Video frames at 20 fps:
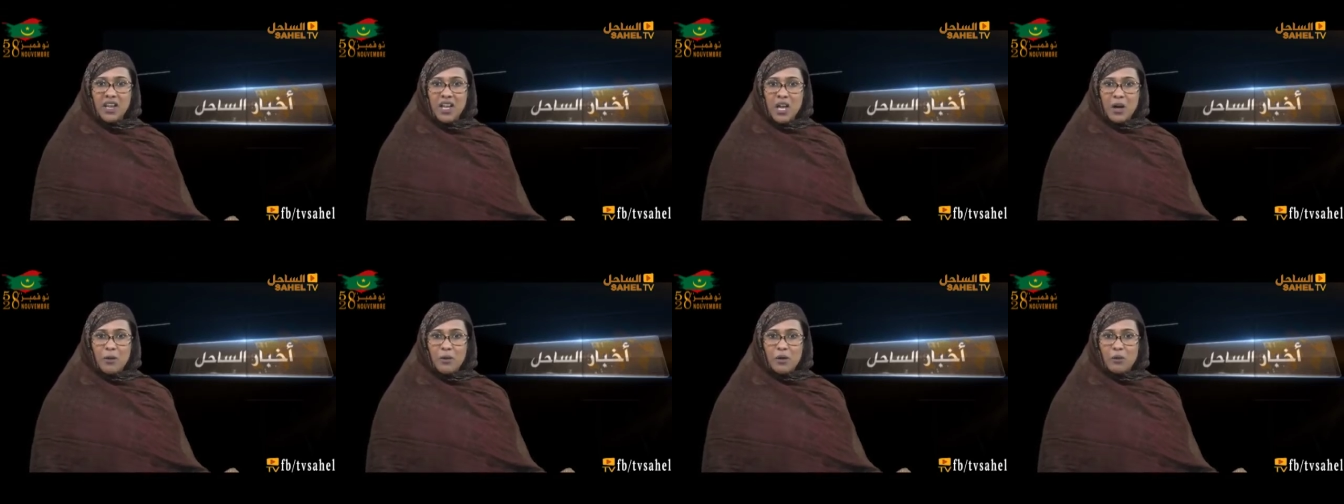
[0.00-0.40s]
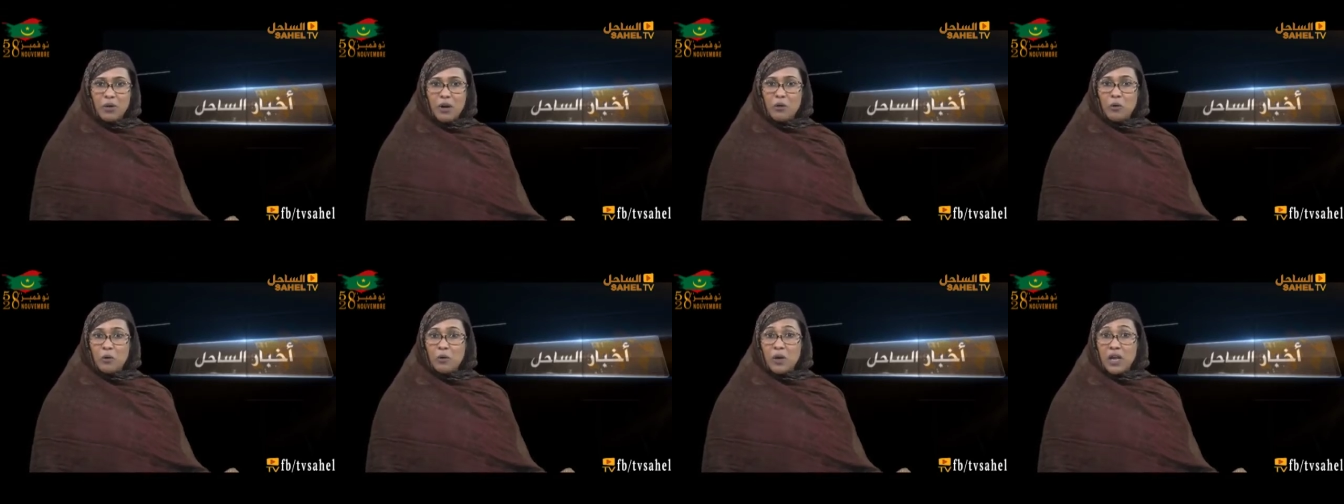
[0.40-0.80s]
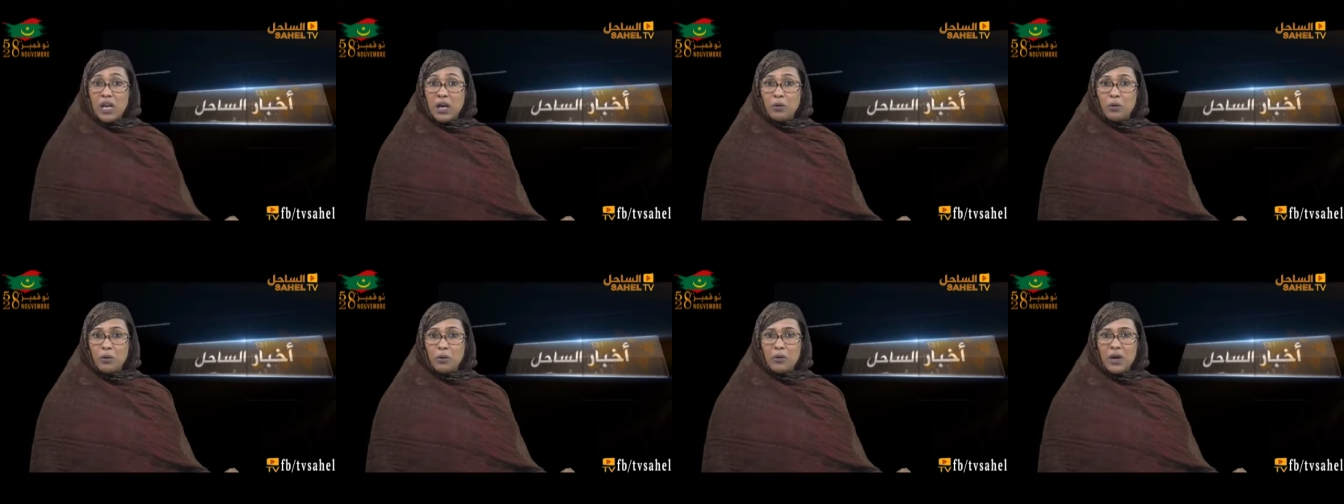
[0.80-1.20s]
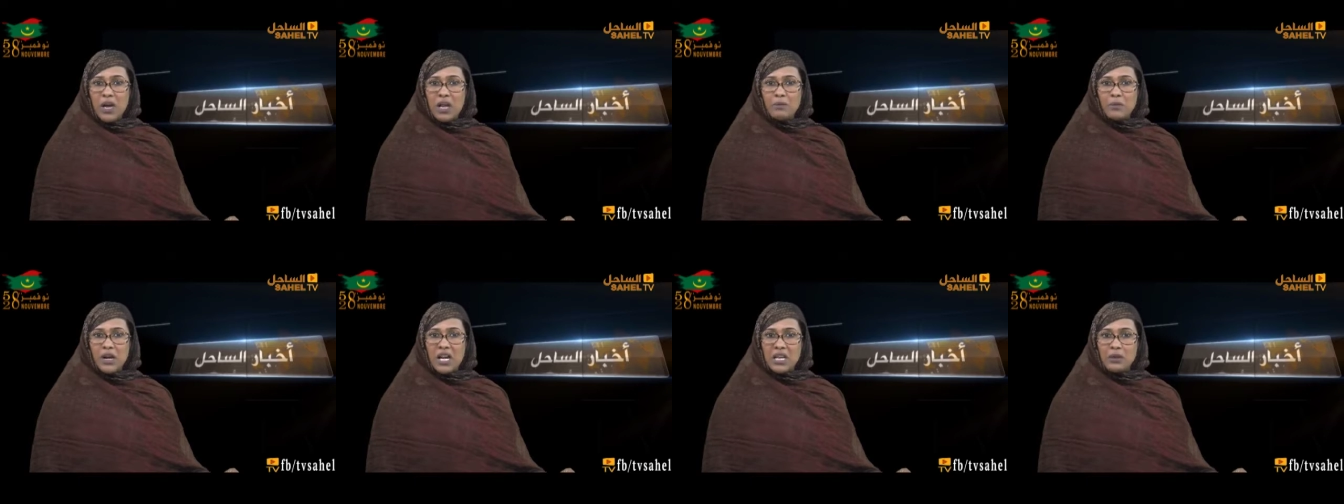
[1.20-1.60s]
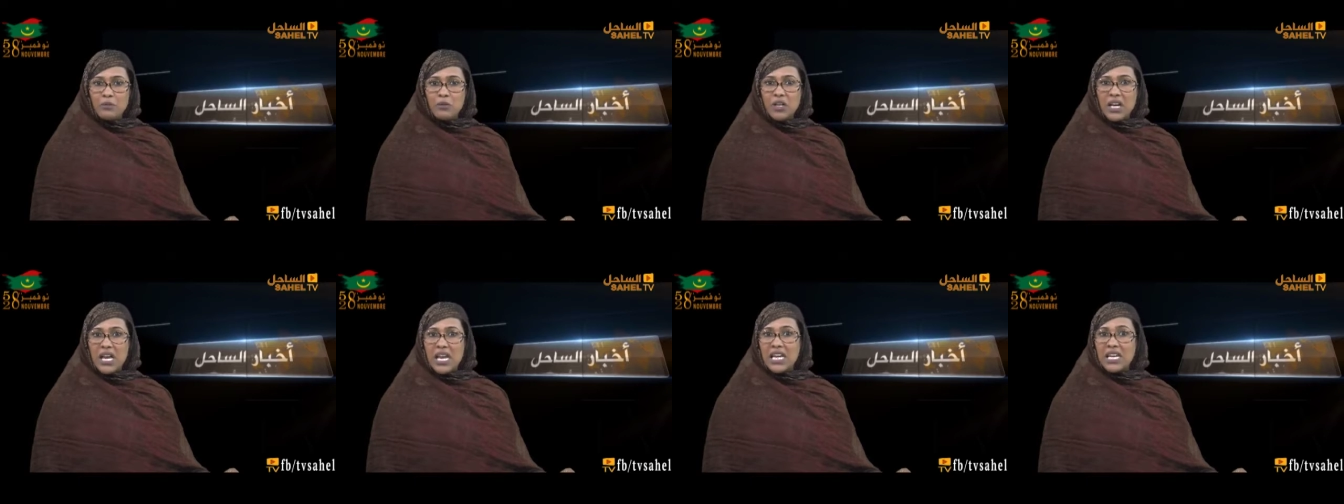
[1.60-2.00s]
ويقول, ويقول
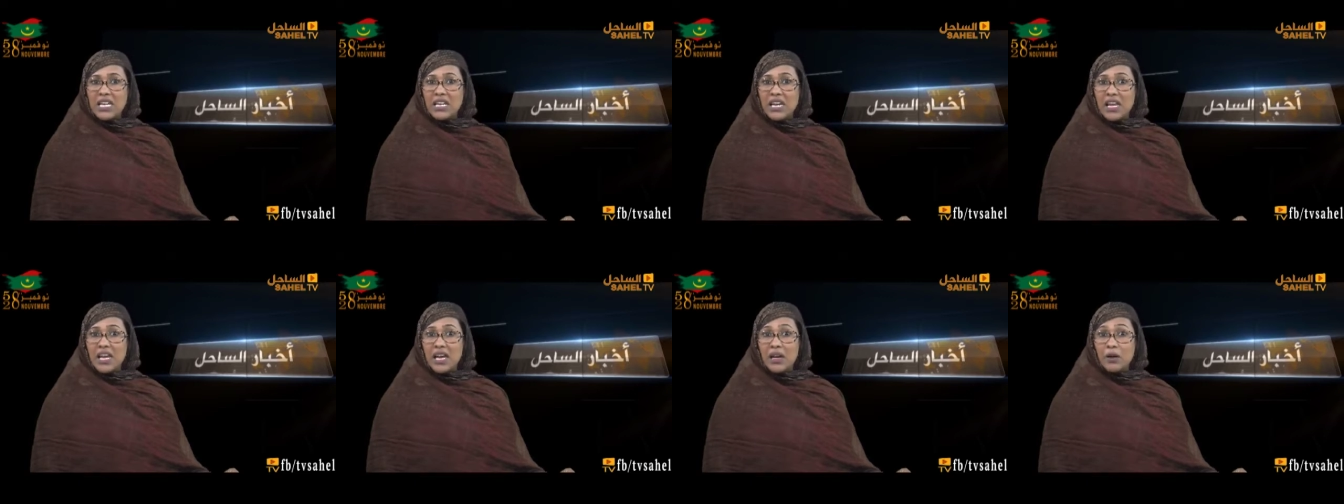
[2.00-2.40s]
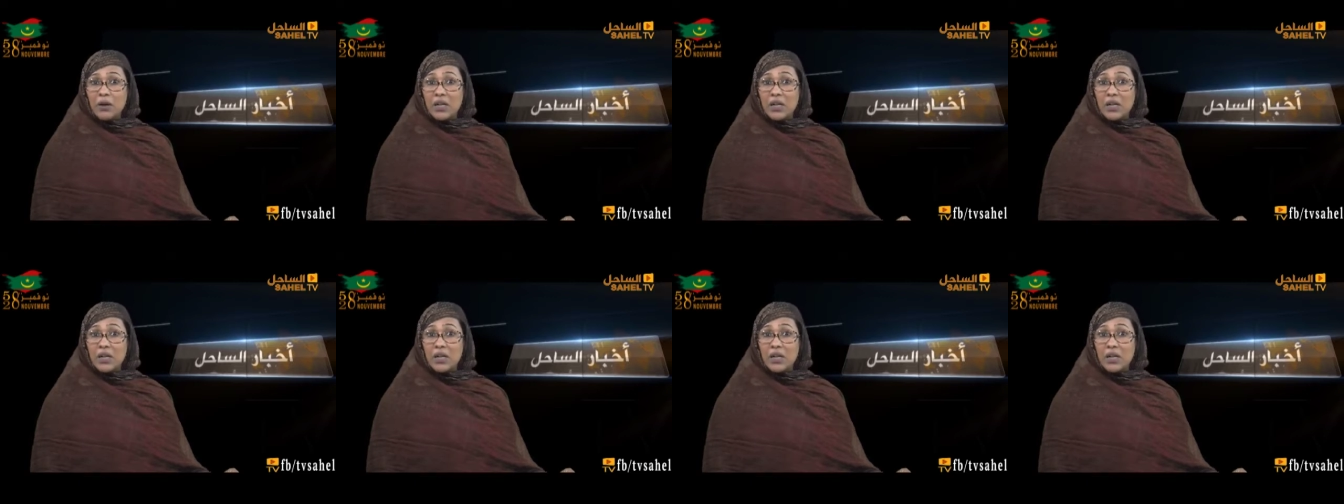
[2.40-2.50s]
المعلمون إن,